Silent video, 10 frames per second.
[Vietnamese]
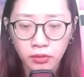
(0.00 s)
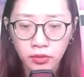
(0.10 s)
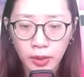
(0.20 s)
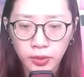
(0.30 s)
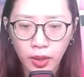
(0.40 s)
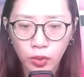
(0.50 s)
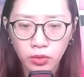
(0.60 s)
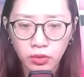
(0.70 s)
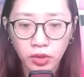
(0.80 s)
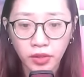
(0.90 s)
Tiếp sau
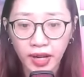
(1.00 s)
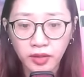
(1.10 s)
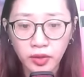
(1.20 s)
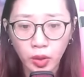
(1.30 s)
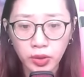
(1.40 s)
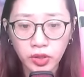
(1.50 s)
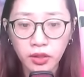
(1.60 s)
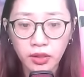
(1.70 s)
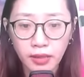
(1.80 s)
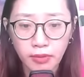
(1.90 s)
tự vả tới nỗi
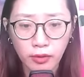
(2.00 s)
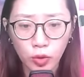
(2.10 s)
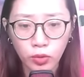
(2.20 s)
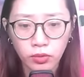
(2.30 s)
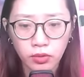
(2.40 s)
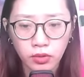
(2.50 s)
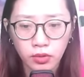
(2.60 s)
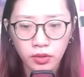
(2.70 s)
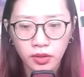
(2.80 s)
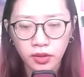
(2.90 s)
sưng hết mặt luôn.
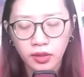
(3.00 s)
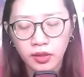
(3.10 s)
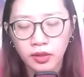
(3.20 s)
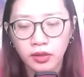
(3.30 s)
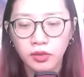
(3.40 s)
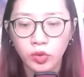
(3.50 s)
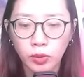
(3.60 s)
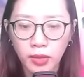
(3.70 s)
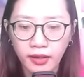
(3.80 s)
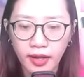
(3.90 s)
Tôi
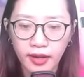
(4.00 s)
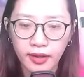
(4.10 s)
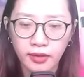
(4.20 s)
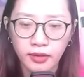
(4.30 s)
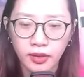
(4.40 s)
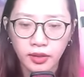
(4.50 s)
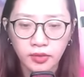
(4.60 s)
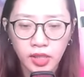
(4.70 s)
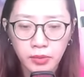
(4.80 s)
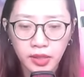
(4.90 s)
mặc kệ,
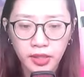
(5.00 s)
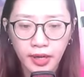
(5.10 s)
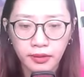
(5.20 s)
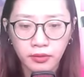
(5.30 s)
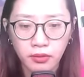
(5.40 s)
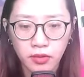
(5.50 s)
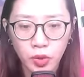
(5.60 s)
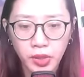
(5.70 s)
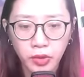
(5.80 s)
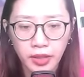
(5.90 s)
chỉ biết rằng
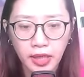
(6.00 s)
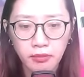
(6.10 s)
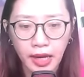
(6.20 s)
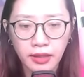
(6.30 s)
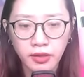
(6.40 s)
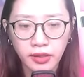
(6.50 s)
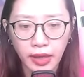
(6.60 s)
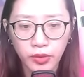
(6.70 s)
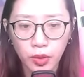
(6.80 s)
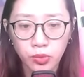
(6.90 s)
Lục Nghiêu đã đánh bại Lương
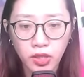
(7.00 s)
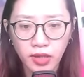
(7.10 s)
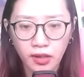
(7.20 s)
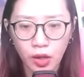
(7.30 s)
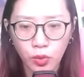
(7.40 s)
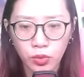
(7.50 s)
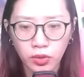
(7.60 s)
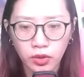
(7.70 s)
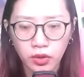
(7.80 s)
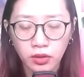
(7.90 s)
Hạo Đông rất là ngầu.
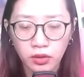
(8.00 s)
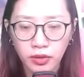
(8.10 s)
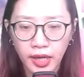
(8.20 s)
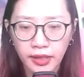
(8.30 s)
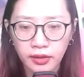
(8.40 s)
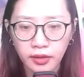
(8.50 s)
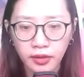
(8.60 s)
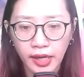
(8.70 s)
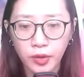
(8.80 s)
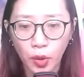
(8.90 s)
Từ nay
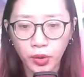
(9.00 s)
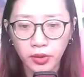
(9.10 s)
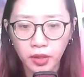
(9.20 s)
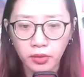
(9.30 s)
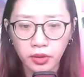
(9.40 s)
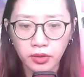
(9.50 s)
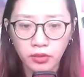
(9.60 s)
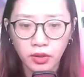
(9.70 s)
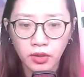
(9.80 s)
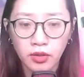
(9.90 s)
thay đổi thần tượng,
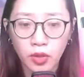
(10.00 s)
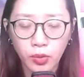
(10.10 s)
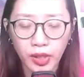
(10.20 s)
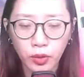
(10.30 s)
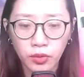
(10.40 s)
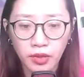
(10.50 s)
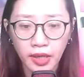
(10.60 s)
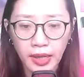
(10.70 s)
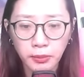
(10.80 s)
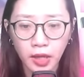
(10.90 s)
Lục Nghiêu là
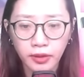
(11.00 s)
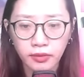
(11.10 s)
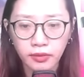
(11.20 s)
nam thần.